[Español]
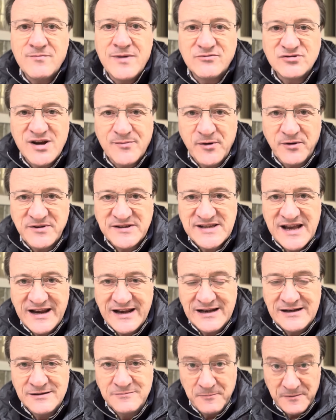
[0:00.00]
vamos a aprovechar
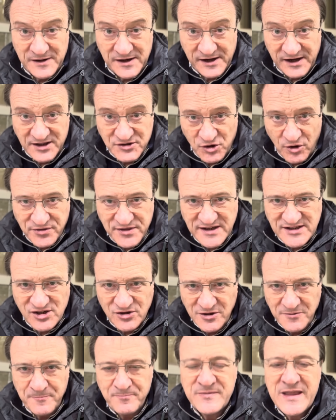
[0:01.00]
el
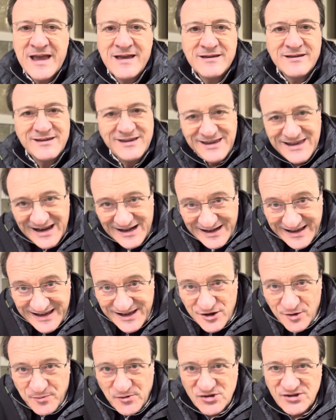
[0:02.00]
retroceso y el
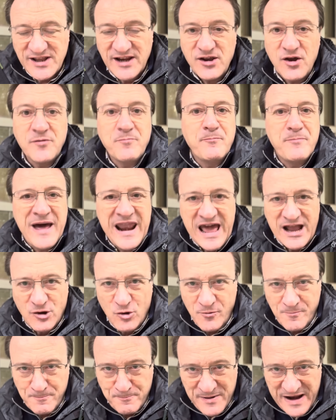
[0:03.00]
giro posterior para
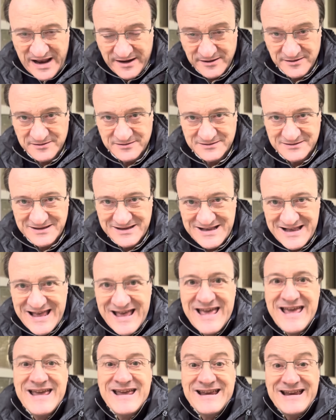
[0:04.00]
comprar.
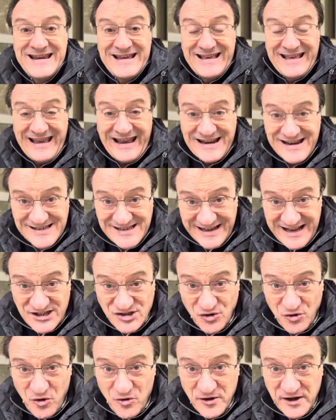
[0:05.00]
En ese
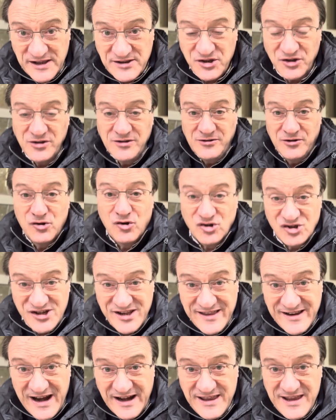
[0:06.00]
caso concreto,
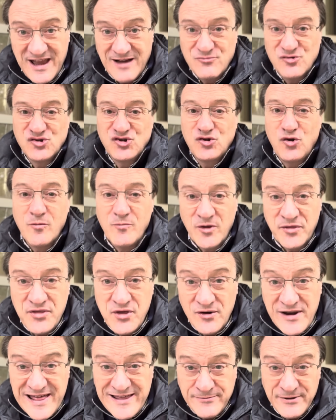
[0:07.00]
consideraríamos como
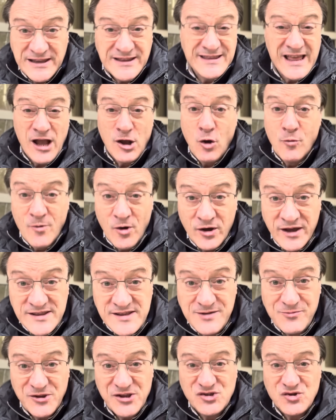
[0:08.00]
zona de venta, como
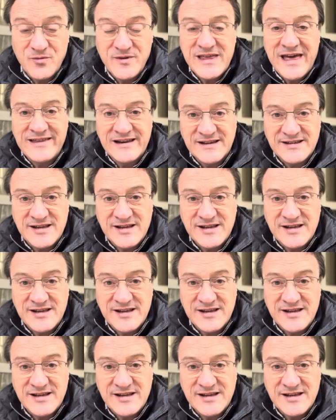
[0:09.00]
objetivo de subida del